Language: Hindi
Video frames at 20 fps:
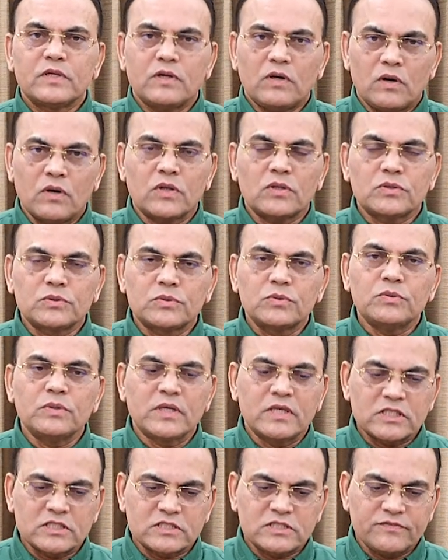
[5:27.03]
औरत को
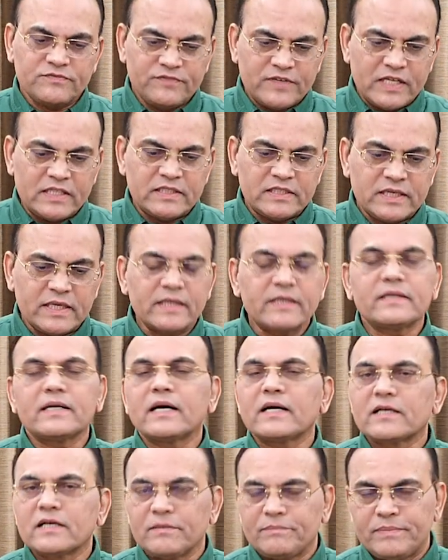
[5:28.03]
अगर सफेद रंग का
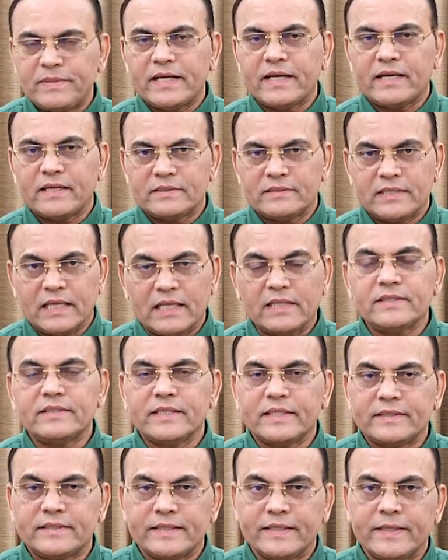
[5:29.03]
कपड़े का दान
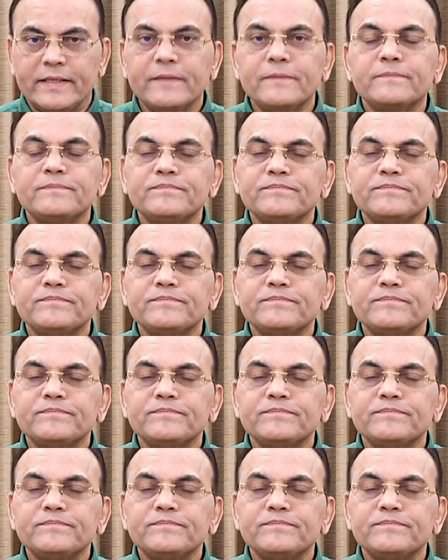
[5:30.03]
देते हैं